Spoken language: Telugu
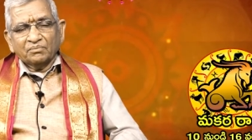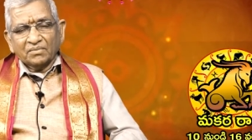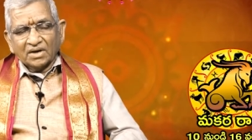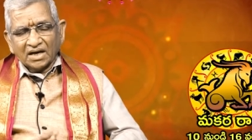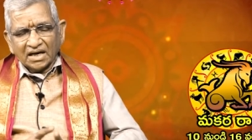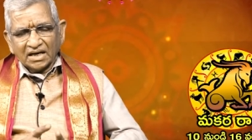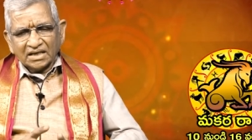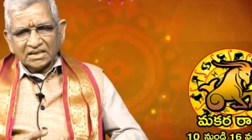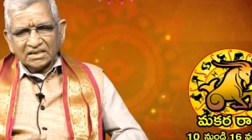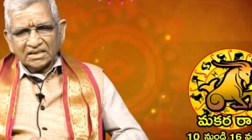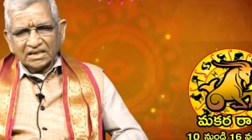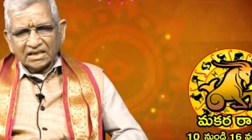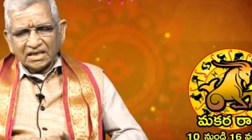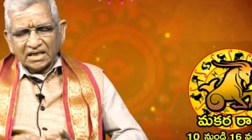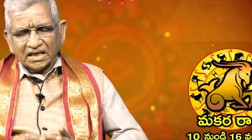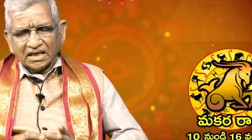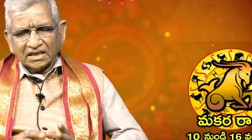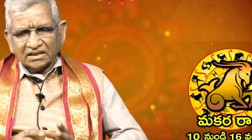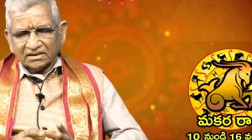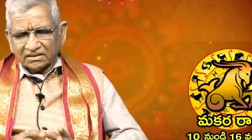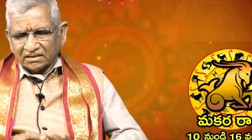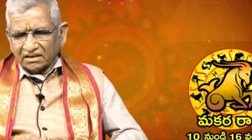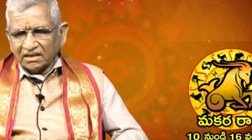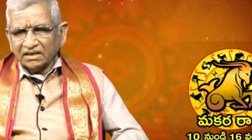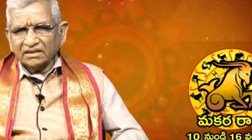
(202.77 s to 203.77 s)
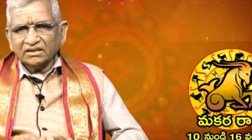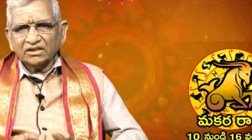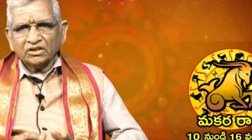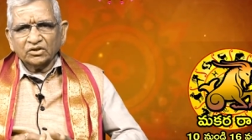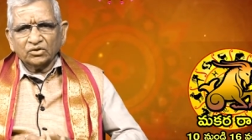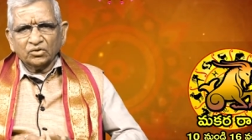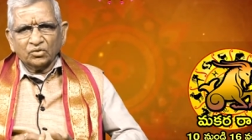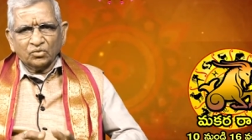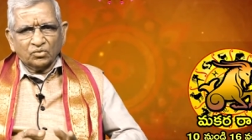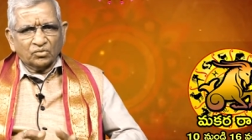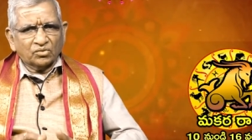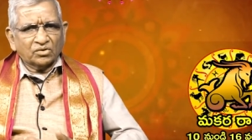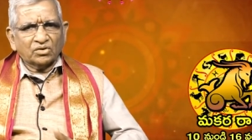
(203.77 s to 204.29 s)
మానసిక
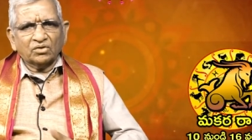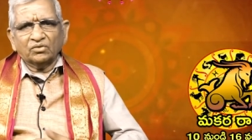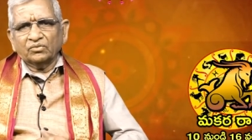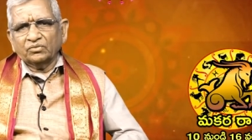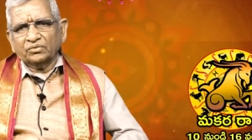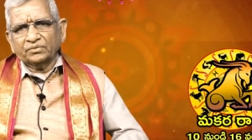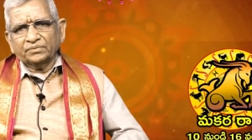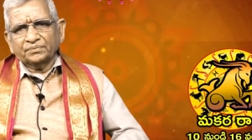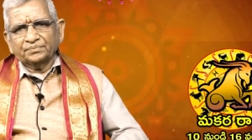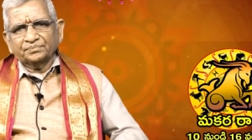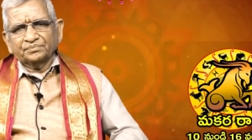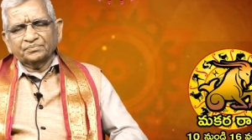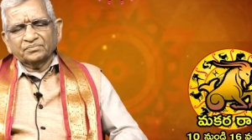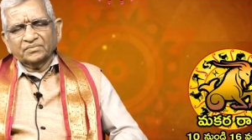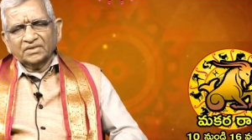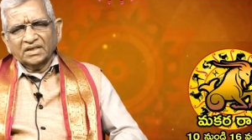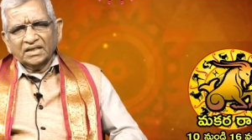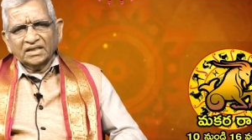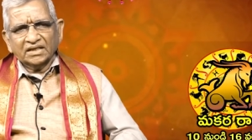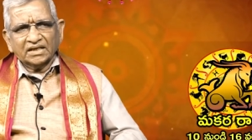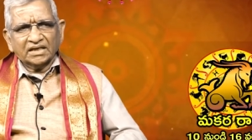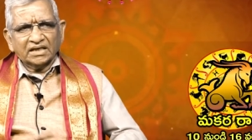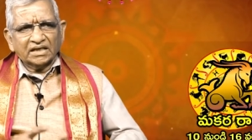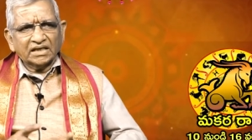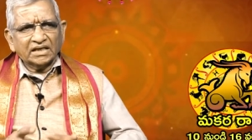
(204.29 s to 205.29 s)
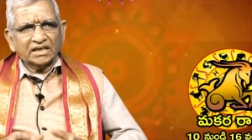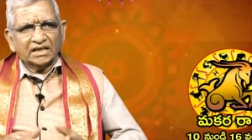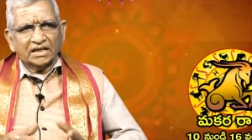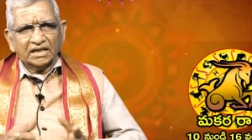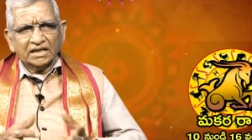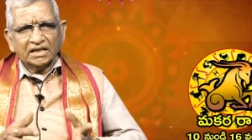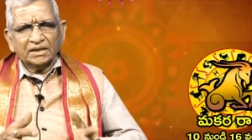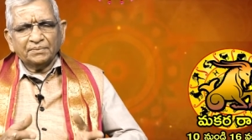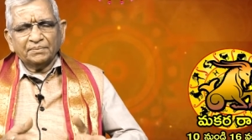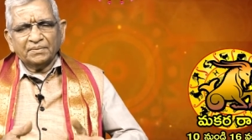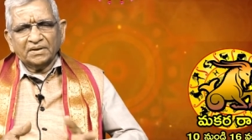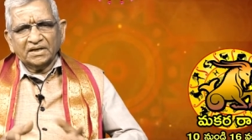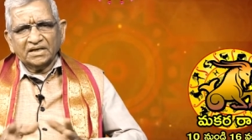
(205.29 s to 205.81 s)
అశాంతితో ఉంటాం ఎందుకంటే
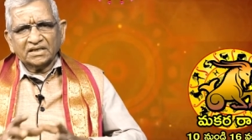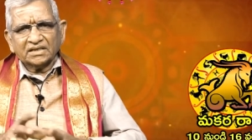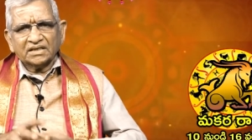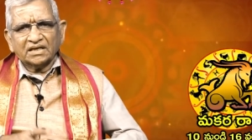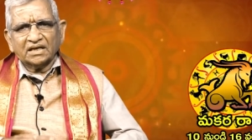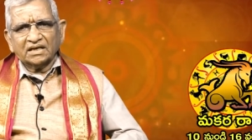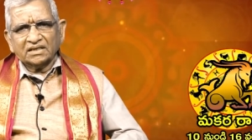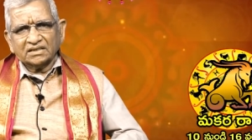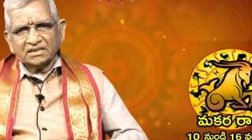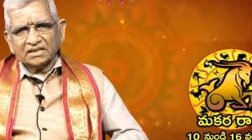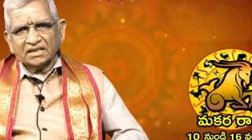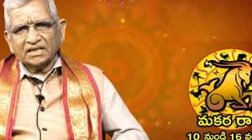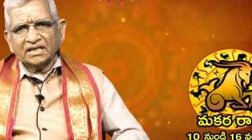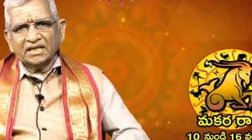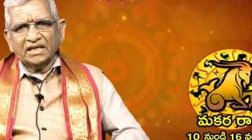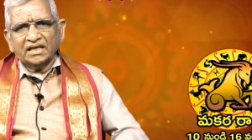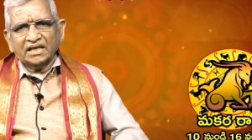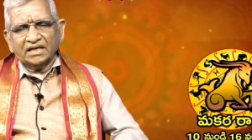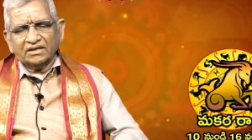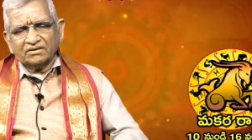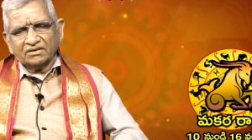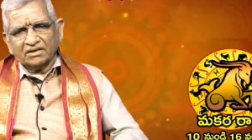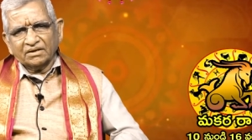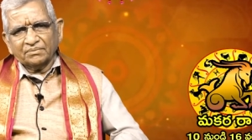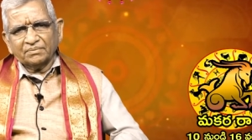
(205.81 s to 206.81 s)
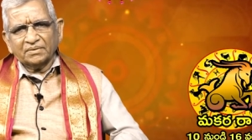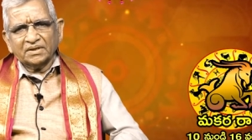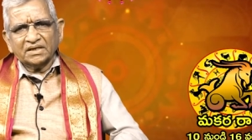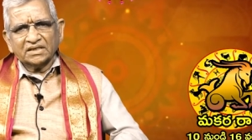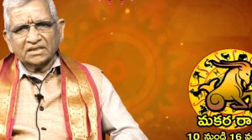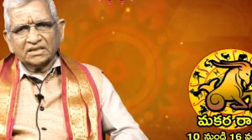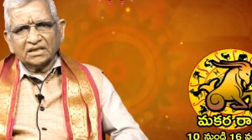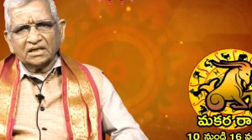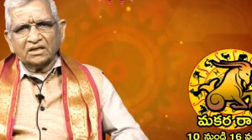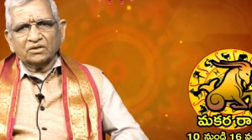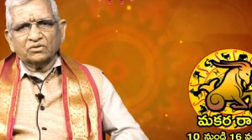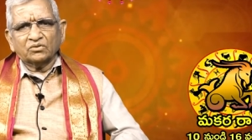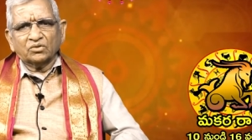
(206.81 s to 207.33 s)
ఏది పరిష్కారం సరి అయినటువంటి
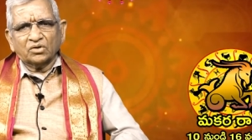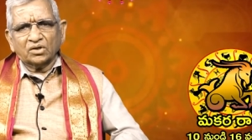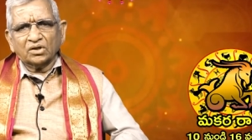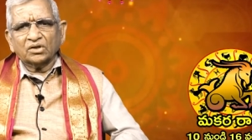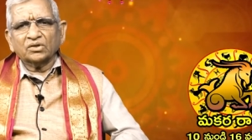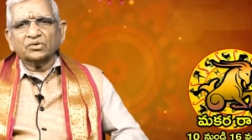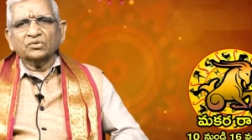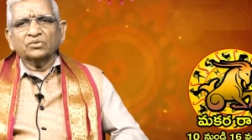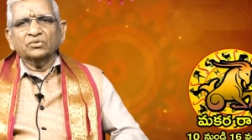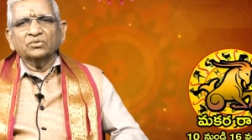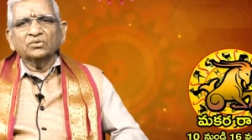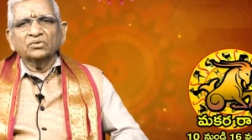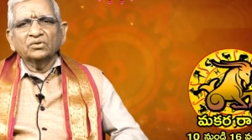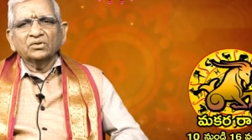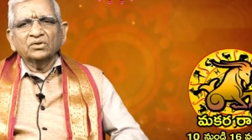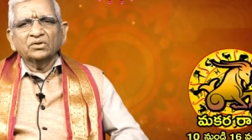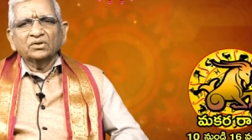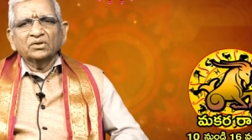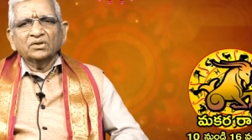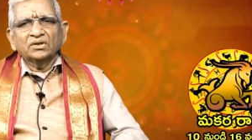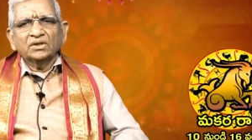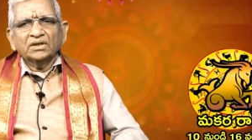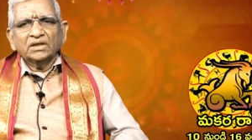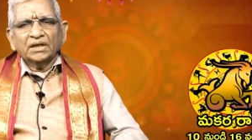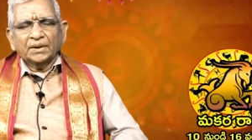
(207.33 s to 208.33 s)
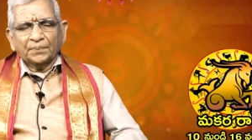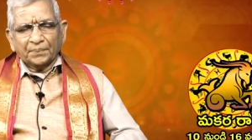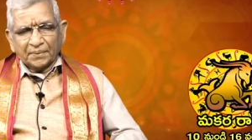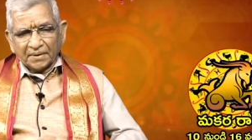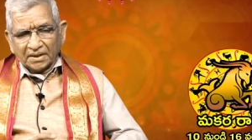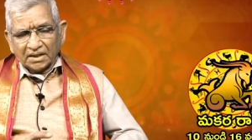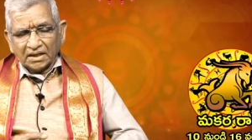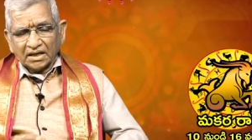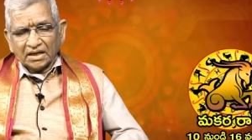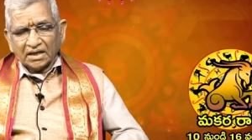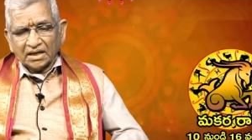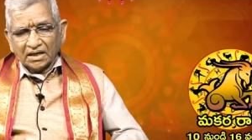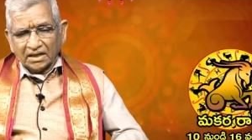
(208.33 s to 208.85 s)
పరిష్కారం దొరకదు
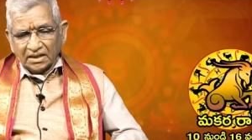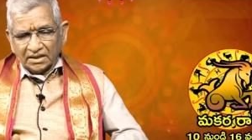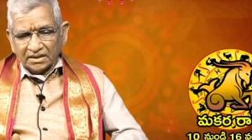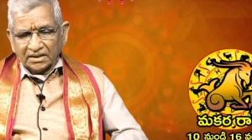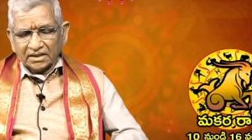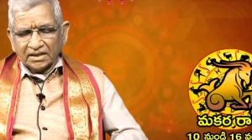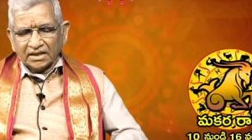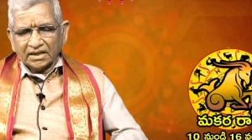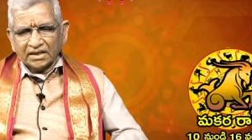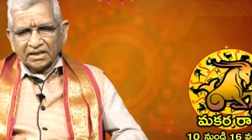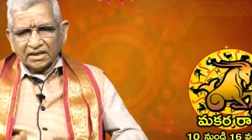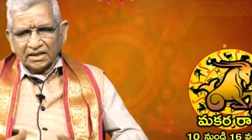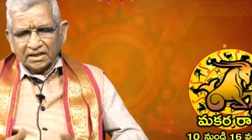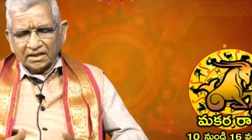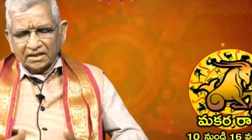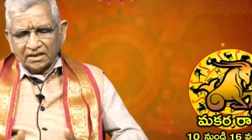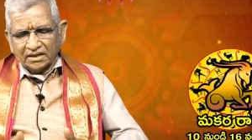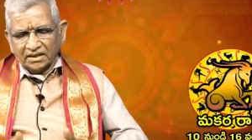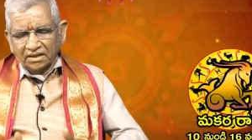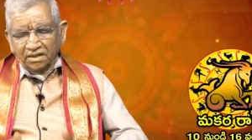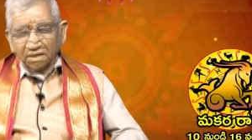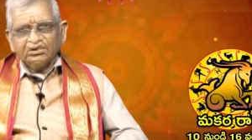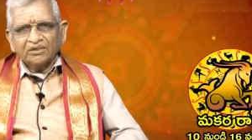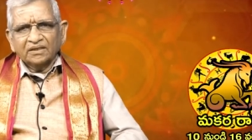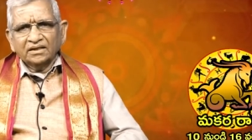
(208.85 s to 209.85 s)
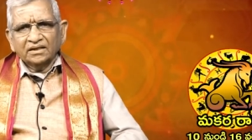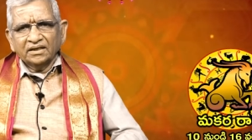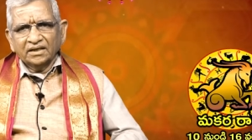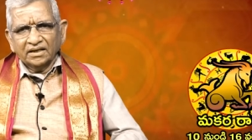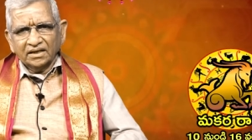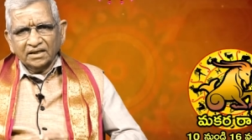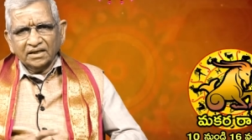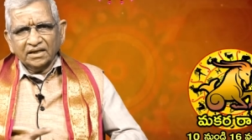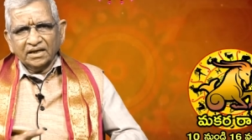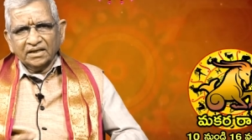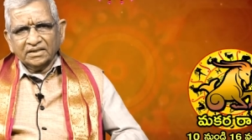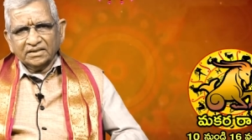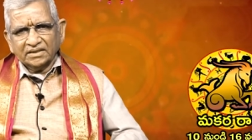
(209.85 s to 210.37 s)
ఇప్పటిదాకా ఎందుకంటే
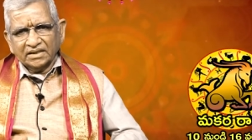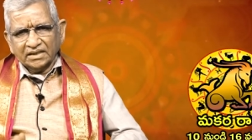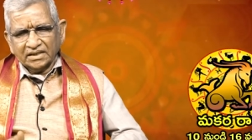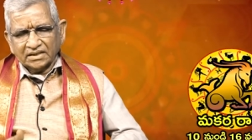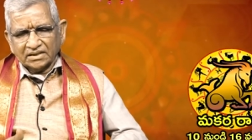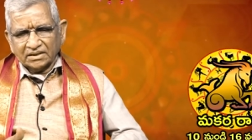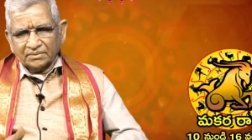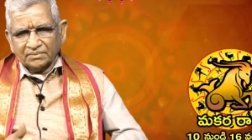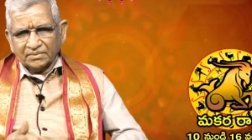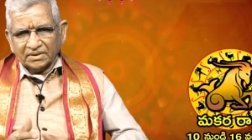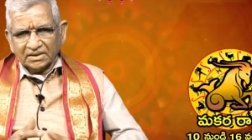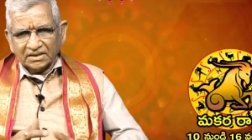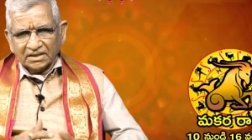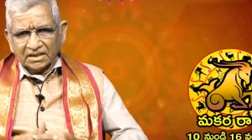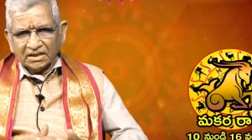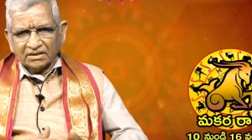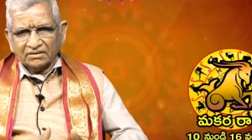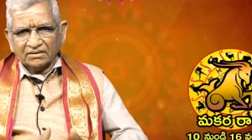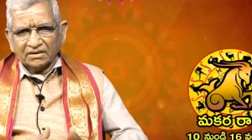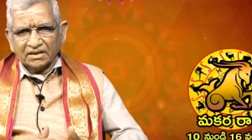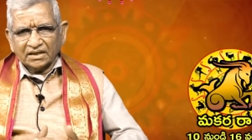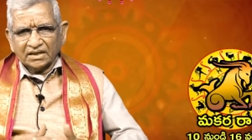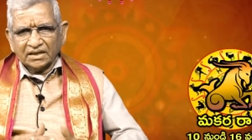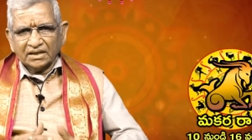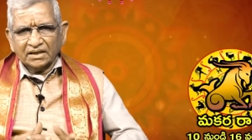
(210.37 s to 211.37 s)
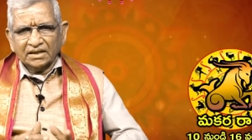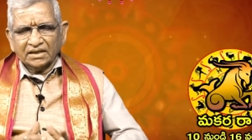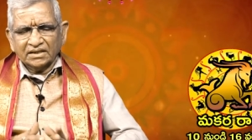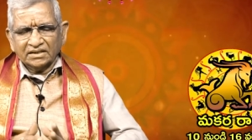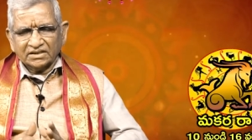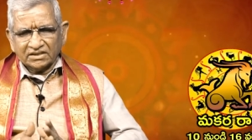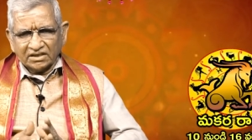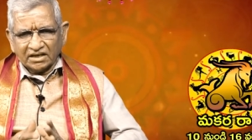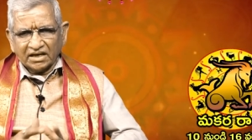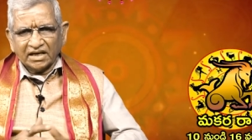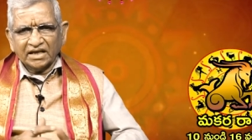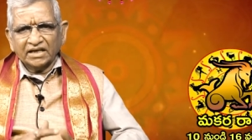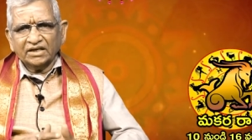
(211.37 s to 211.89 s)
ఏలినాటి సినికి సంబంధించినటువంటి
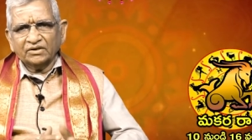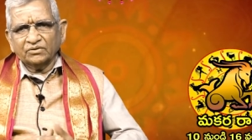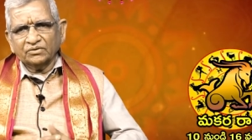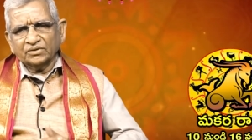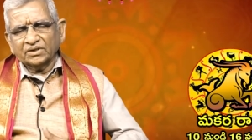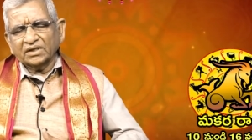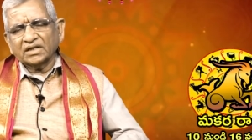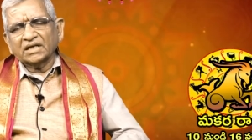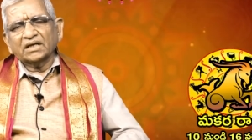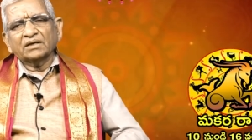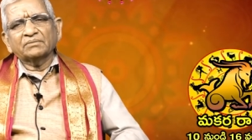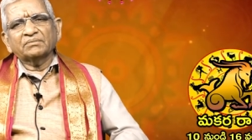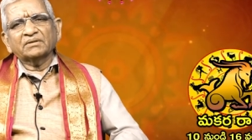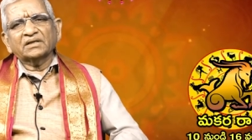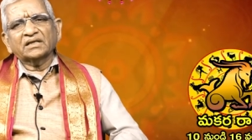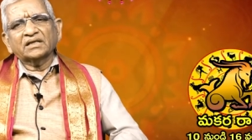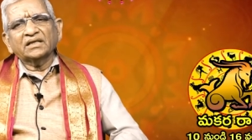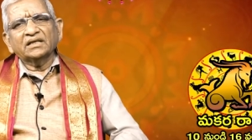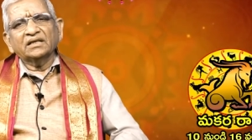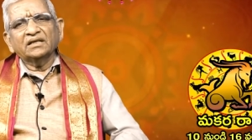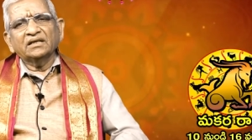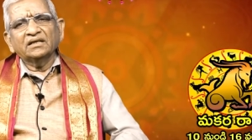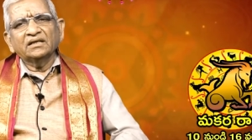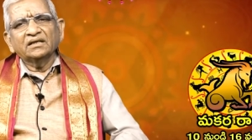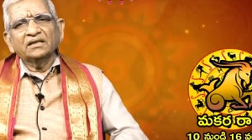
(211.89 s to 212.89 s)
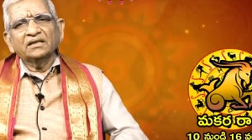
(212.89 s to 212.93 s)
ఛాయ ఉంది కాబట్టి